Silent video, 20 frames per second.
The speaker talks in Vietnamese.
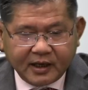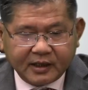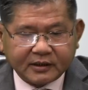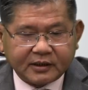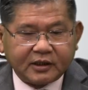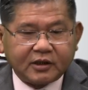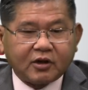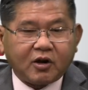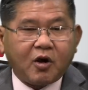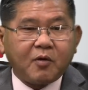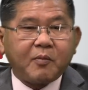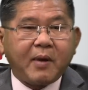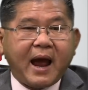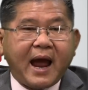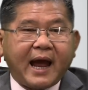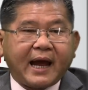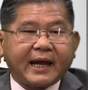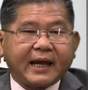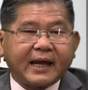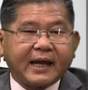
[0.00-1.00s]
thì nó có
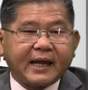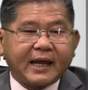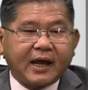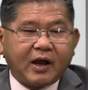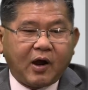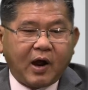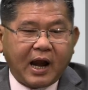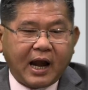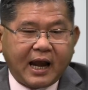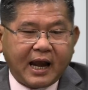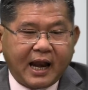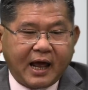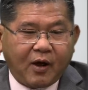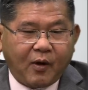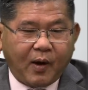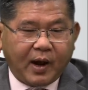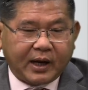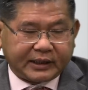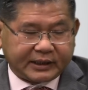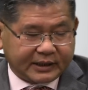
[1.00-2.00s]
ba cái gọi là
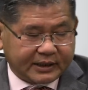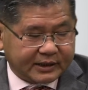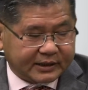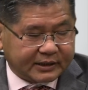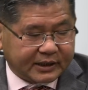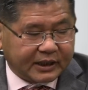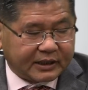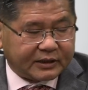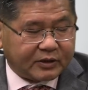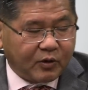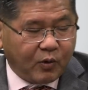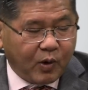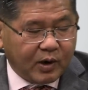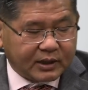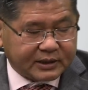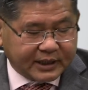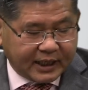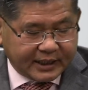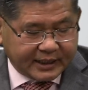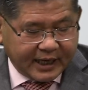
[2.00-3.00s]
hoàn tình
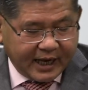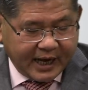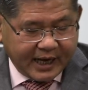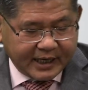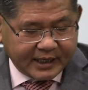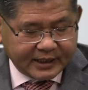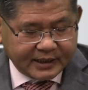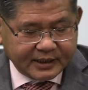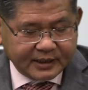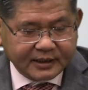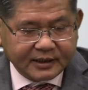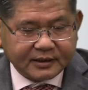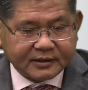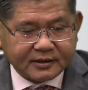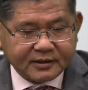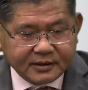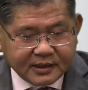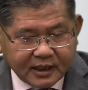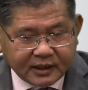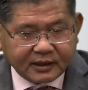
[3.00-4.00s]
huống xảy ra
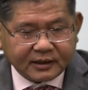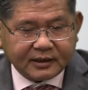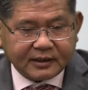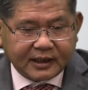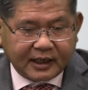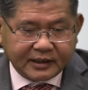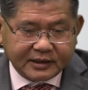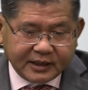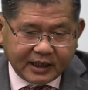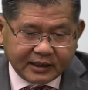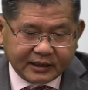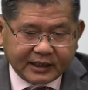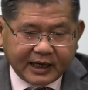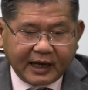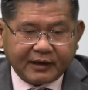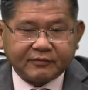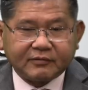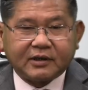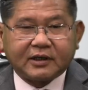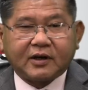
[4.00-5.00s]
thứ nhất là như anh
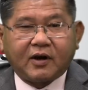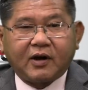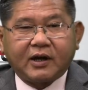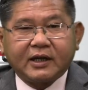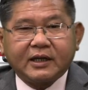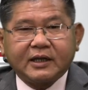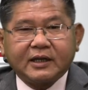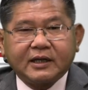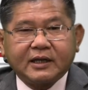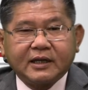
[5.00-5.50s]
Khanh vừa nói